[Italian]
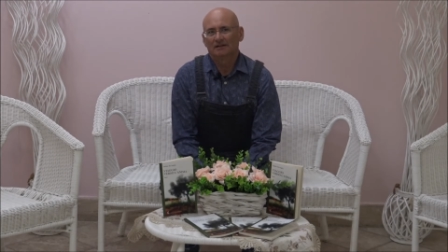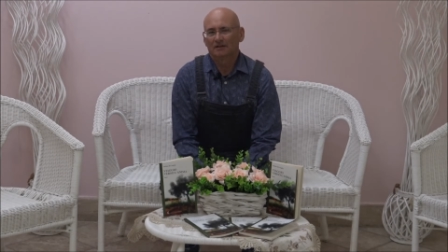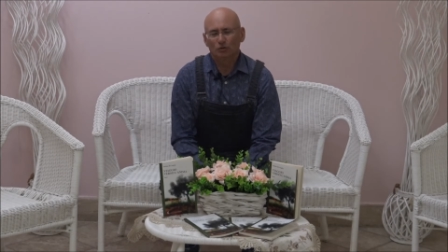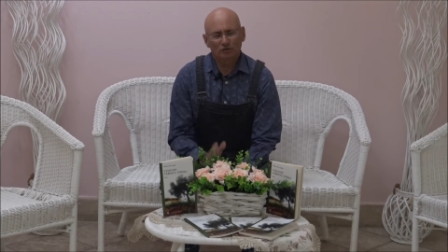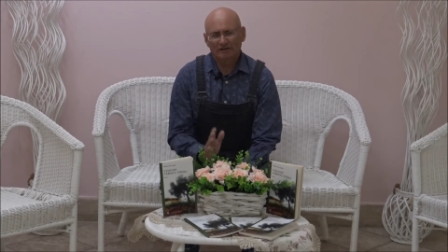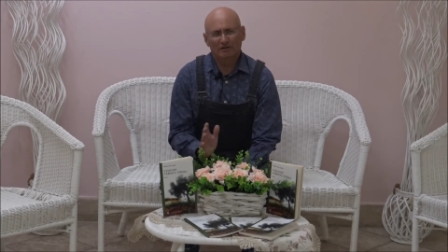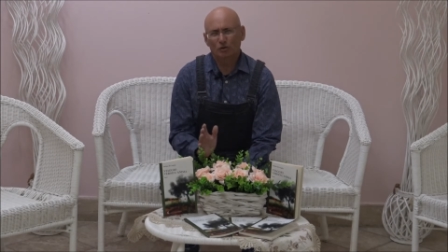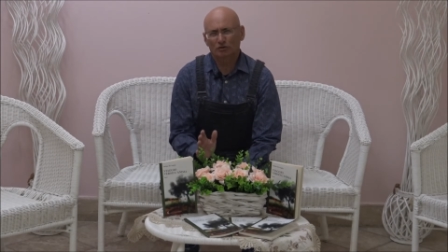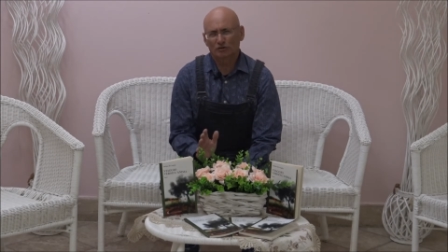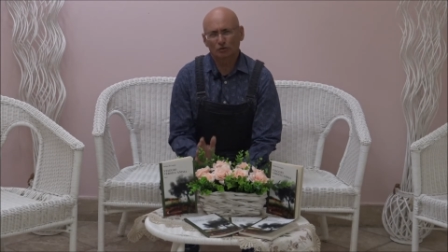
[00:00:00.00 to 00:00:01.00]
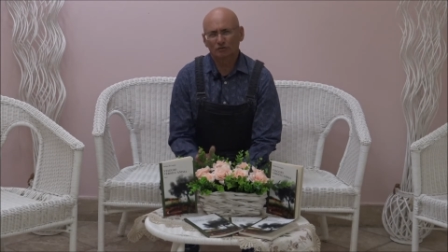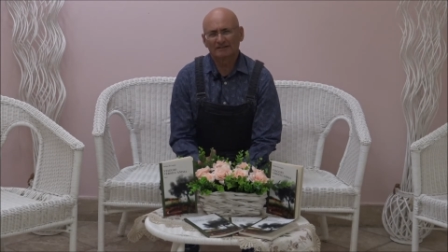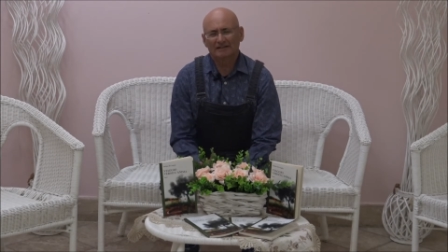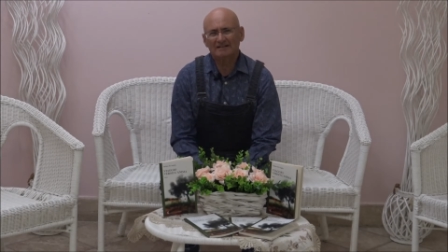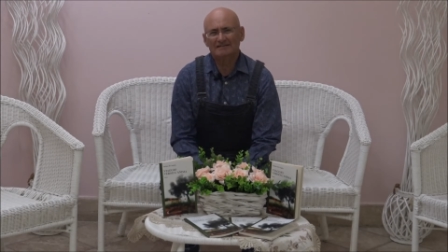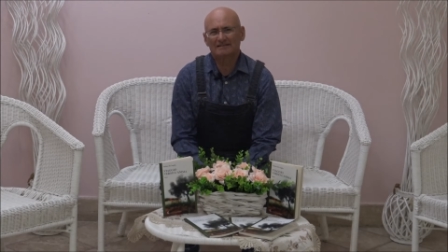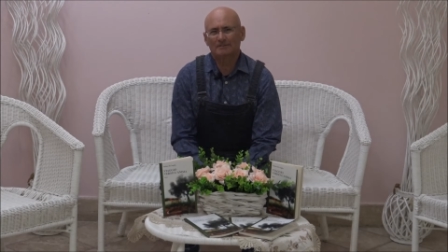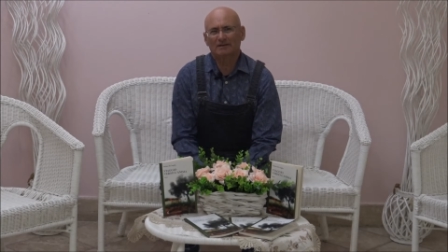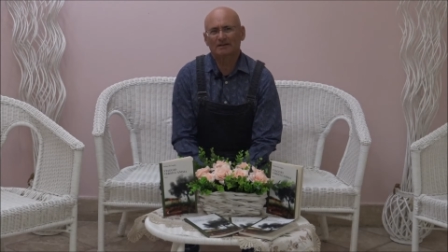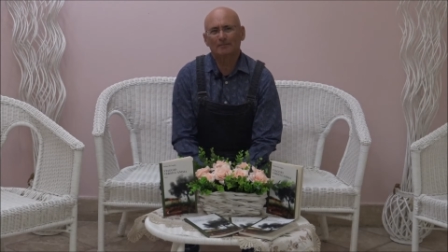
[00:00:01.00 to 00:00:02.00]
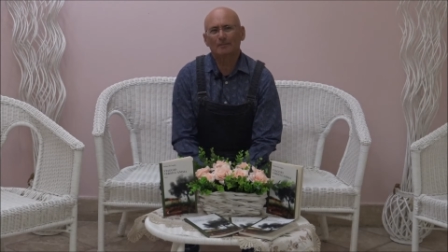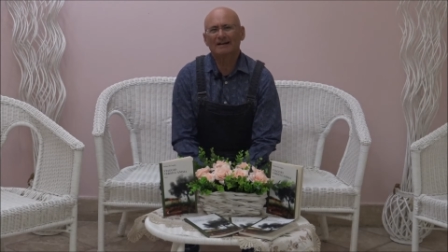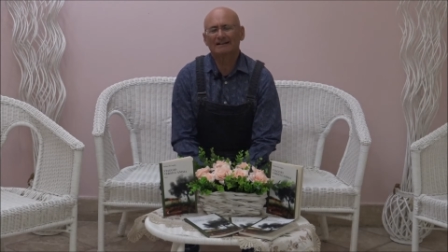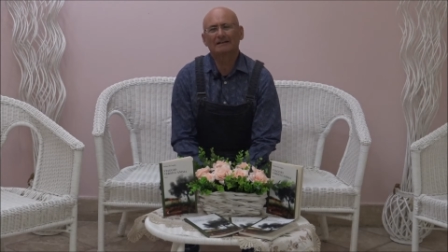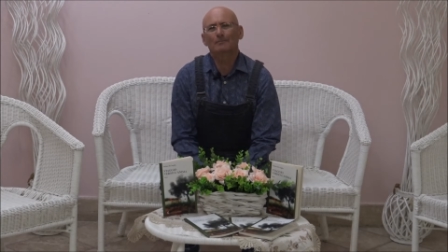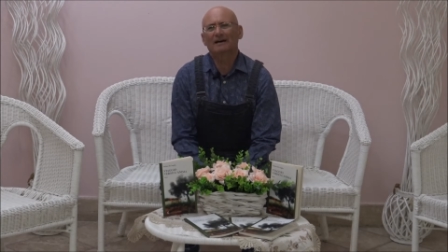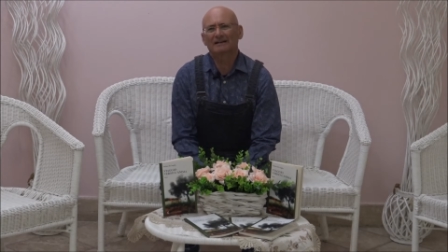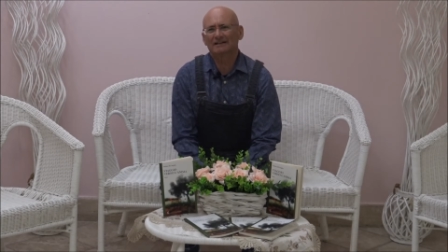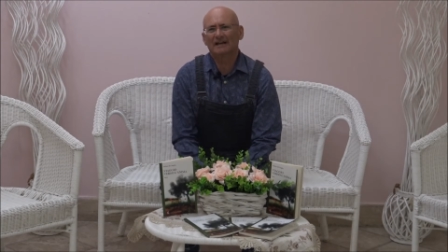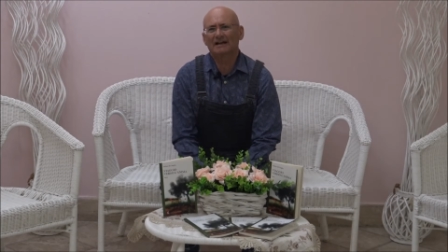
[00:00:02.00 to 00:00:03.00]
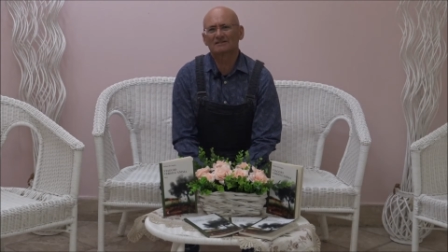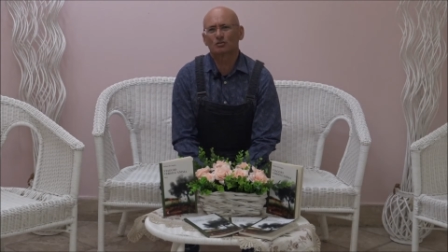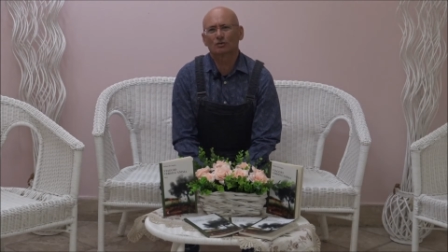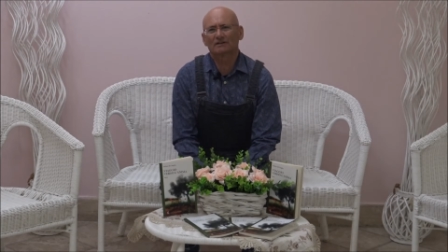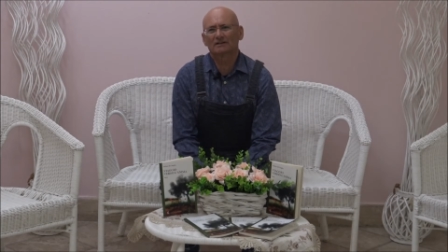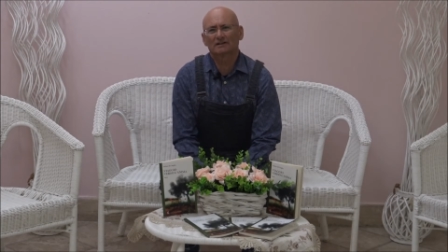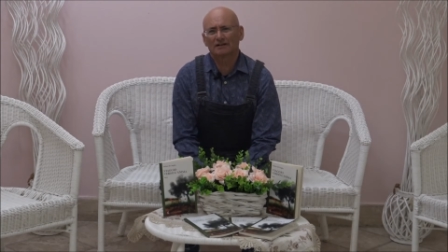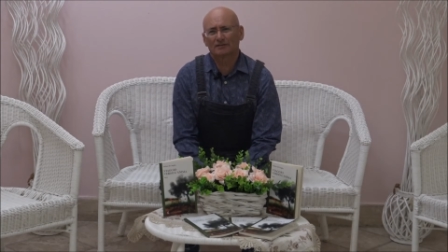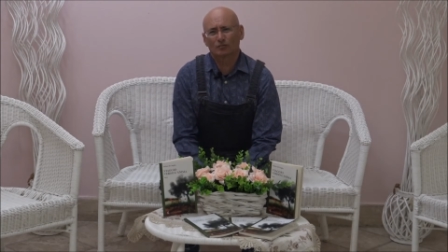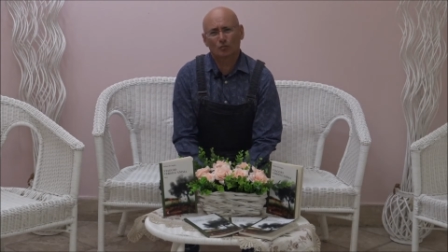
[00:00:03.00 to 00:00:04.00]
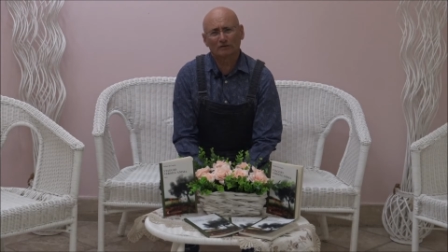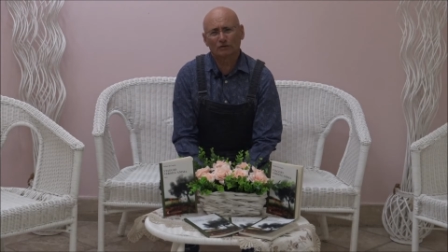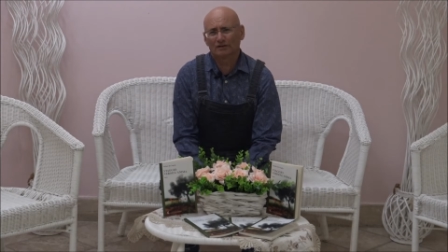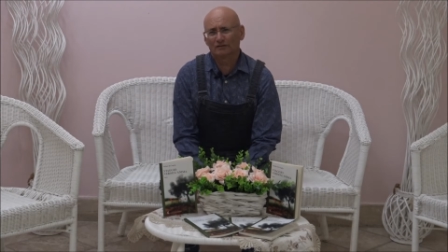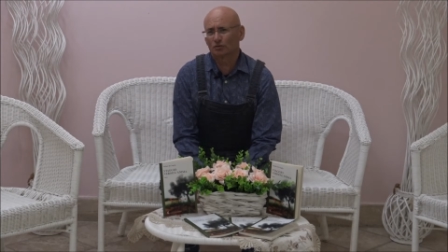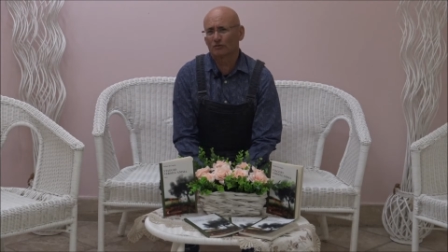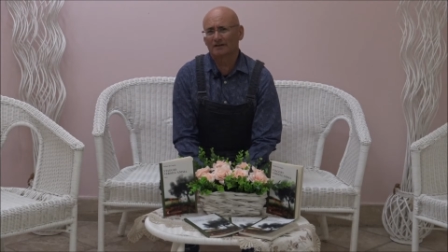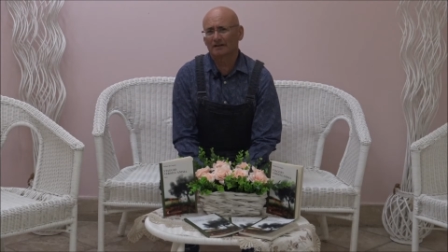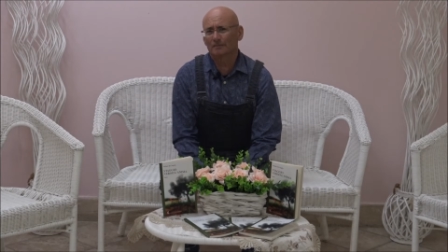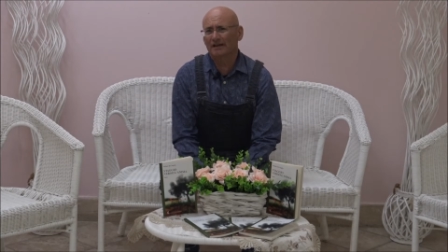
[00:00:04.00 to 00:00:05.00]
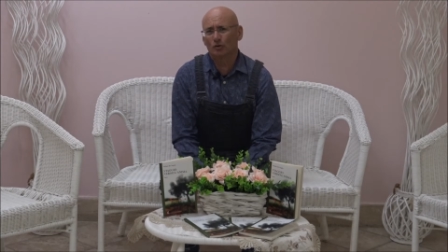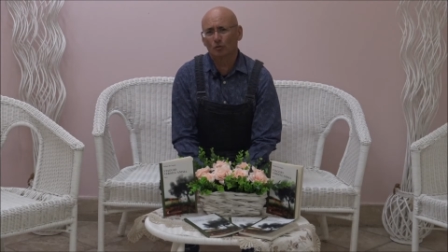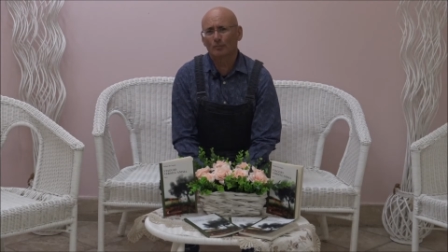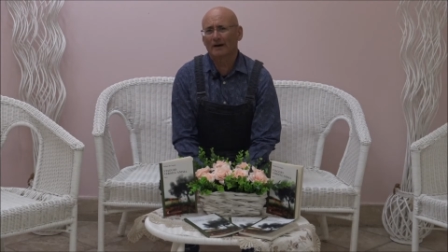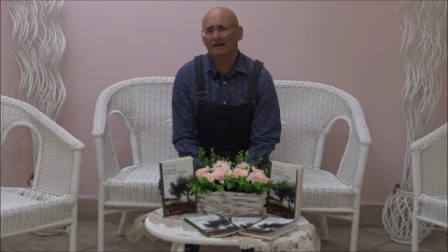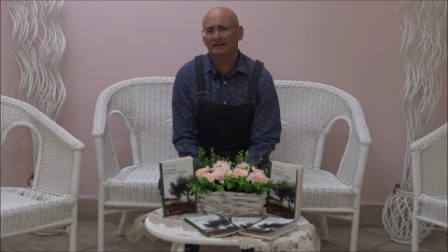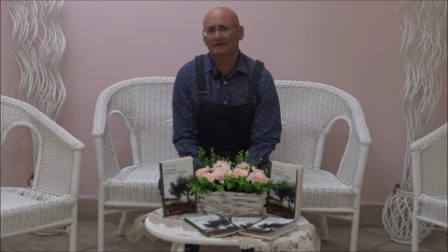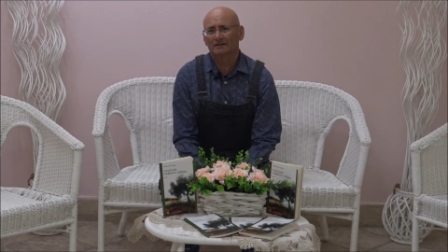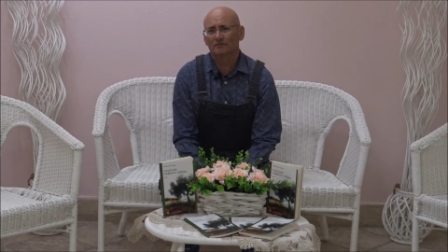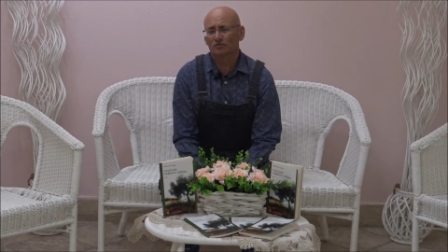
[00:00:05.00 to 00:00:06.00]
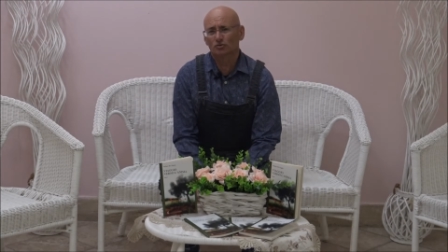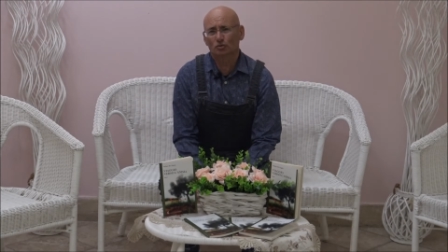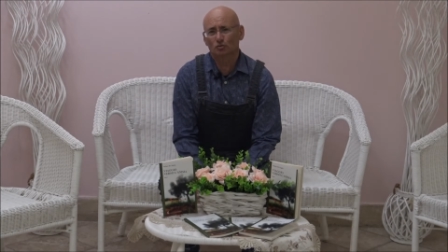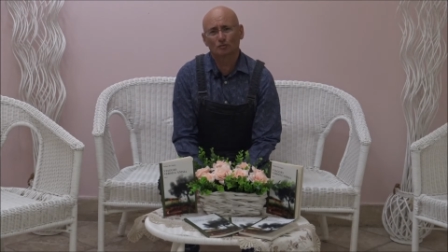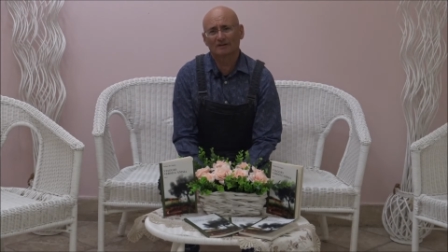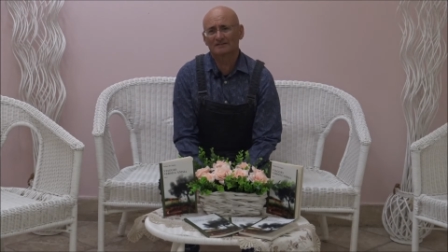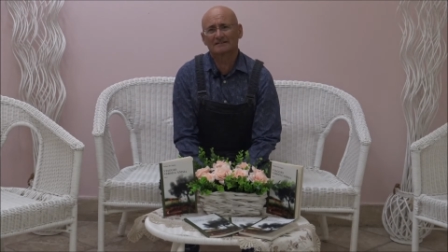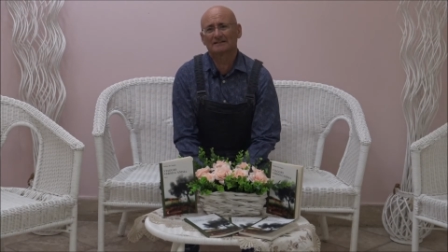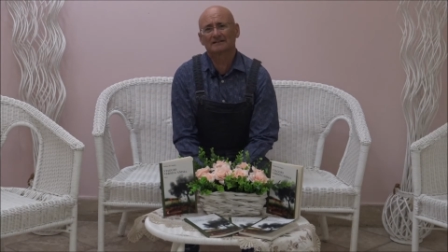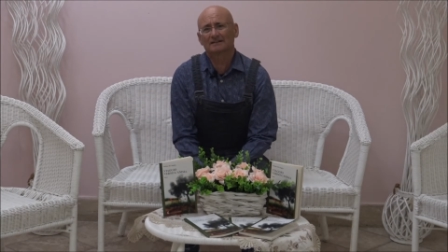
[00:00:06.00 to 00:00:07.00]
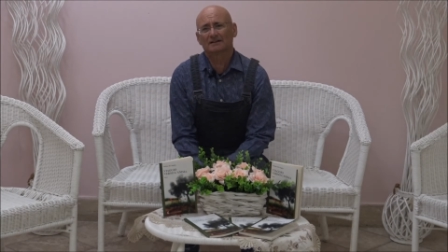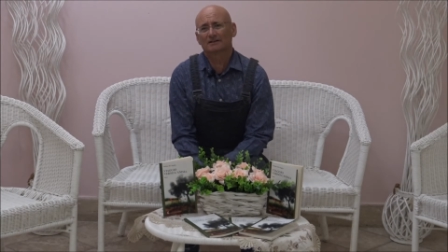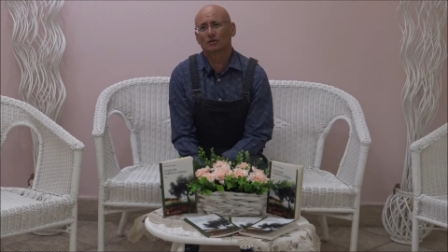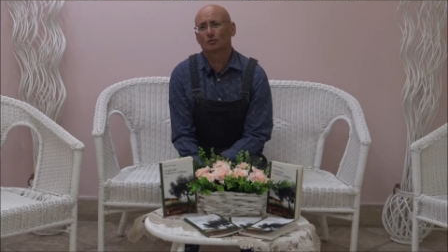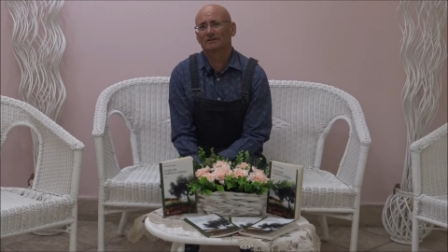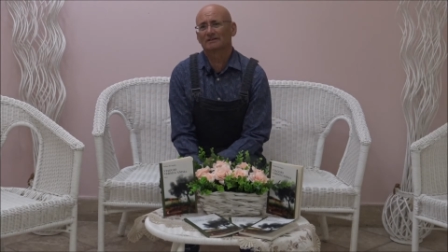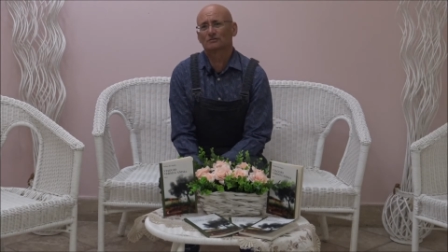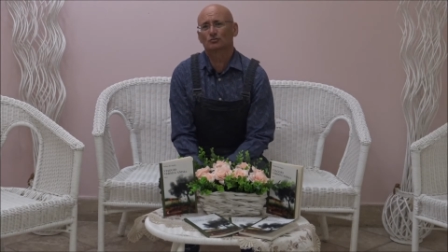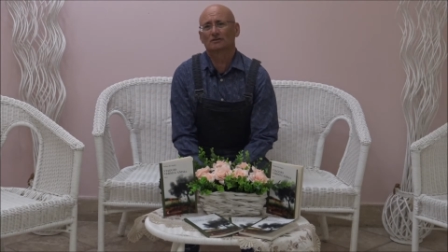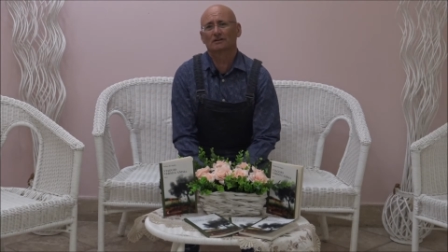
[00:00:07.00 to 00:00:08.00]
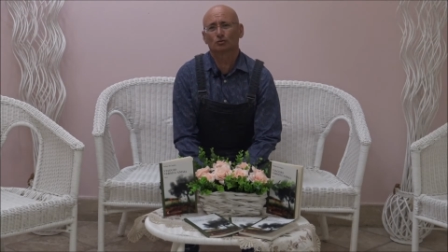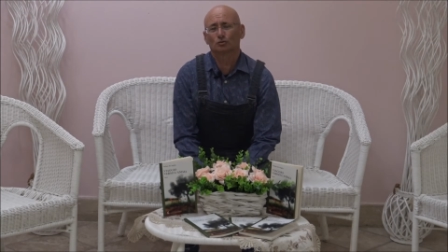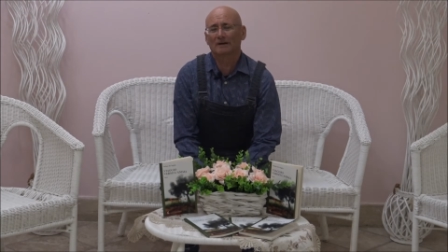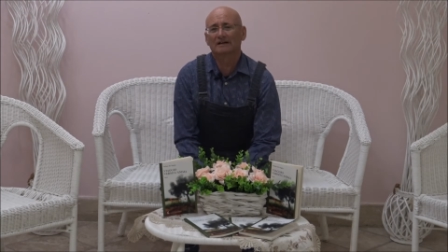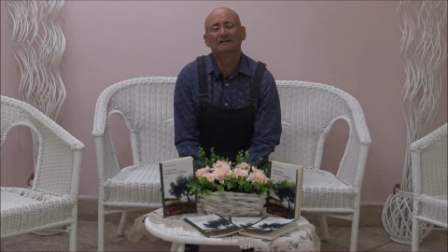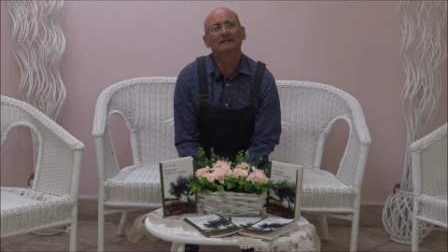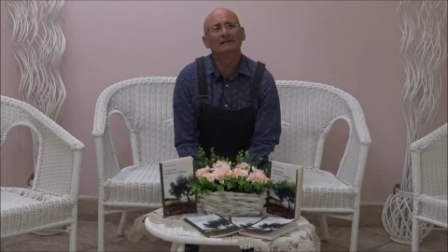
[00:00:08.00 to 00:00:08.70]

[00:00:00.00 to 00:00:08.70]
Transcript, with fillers: Io ho dei ricordi lontanissimi del mare, del mare di Anzio, quando, quando andavo a trovare i miei compari vicino Roma, una settantina di chilometri a sud da Roma,